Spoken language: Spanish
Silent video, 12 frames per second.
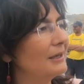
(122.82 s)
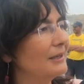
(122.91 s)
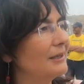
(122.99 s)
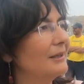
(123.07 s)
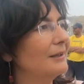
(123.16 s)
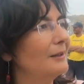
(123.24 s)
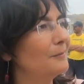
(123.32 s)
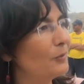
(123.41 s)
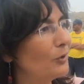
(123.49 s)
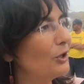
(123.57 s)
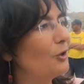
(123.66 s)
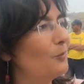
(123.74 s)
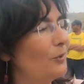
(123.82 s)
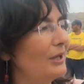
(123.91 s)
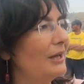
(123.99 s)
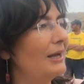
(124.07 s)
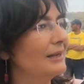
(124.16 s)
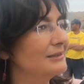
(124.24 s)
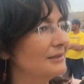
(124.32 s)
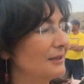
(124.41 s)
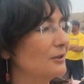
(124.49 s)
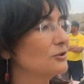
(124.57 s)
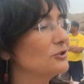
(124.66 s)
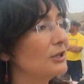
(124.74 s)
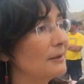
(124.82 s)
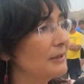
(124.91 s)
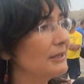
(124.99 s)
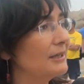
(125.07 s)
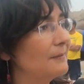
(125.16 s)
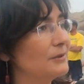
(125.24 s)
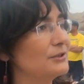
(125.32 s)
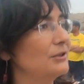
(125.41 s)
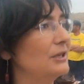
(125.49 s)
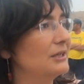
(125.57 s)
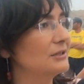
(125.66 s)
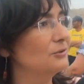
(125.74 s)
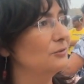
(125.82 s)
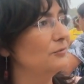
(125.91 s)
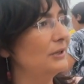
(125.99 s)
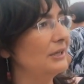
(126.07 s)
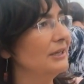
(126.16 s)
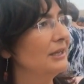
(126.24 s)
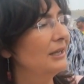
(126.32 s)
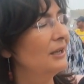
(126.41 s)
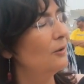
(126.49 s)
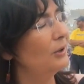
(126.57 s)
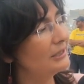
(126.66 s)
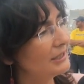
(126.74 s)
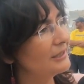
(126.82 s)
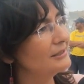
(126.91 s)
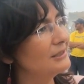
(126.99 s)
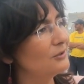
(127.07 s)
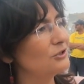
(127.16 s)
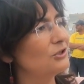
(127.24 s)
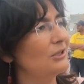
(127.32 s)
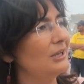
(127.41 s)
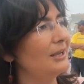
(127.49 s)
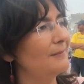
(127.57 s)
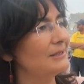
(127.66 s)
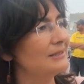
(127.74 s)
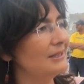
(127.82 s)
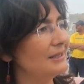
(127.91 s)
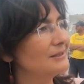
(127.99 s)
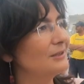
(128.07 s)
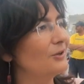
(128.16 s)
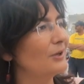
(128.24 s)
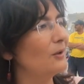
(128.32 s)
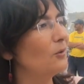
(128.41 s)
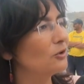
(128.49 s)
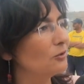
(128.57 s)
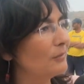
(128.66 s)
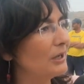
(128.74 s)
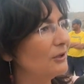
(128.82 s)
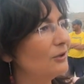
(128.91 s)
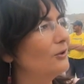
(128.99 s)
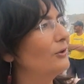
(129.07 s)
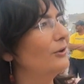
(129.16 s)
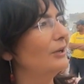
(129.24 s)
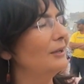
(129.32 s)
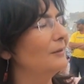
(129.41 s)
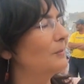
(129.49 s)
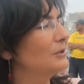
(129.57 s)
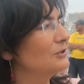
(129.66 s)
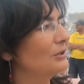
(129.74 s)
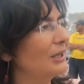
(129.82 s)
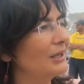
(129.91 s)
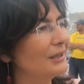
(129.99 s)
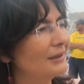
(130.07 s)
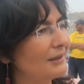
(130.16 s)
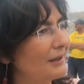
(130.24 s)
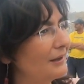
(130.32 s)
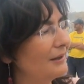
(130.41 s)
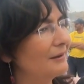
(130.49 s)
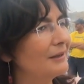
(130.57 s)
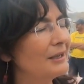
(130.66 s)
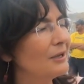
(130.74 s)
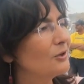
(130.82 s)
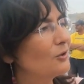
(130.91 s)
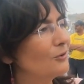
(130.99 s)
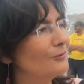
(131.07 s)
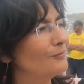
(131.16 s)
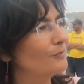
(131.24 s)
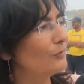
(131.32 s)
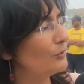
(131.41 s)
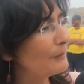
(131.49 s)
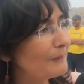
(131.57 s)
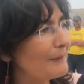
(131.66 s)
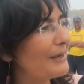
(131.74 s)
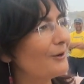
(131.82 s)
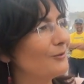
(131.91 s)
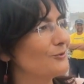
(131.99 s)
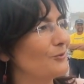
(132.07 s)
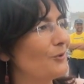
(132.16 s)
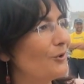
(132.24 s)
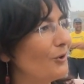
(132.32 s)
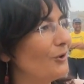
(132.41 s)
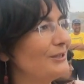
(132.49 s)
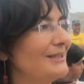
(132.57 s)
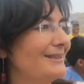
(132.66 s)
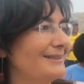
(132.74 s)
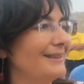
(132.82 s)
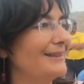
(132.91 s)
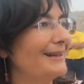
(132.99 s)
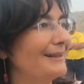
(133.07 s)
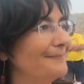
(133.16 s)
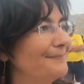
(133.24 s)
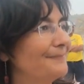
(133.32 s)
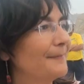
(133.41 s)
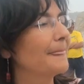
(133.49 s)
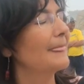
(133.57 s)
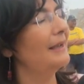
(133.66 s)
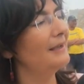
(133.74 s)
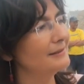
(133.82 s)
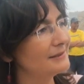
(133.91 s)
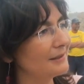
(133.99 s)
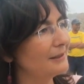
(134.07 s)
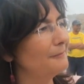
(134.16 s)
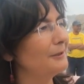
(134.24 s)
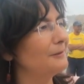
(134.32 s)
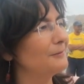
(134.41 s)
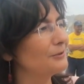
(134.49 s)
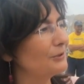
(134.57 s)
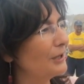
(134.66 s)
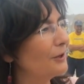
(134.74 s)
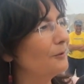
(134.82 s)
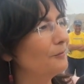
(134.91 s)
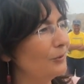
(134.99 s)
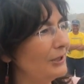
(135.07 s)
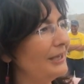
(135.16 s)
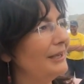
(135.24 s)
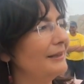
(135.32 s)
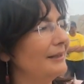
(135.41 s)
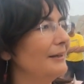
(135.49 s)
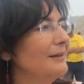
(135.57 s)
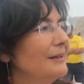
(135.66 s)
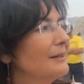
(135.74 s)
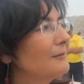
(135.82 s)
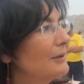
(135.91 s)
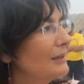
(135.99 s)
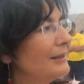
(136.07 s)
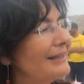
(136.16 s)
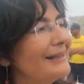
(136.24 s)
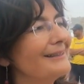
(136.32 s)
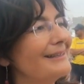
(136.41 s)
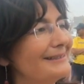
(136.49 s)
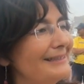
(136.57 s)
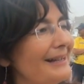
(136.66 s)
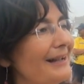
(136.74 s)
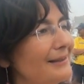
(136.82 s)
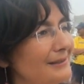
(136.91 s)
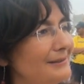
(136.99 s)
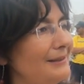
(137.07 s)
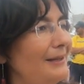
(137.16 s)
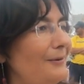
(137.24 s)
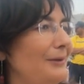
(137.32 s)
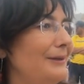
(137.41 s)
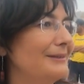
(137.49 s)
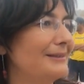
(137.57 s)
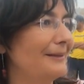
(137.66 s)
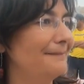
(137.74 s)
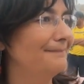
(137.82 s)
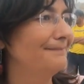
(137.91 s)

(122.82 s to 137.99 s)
para que el público pueda acceder, no solamente las personas que sufren o están en situación de discapacidad, sino que adultos mayores, personas que están con, mamás con sus coches, etc. Exactamente, personas con muletas. La idea es que sea accesible a universal.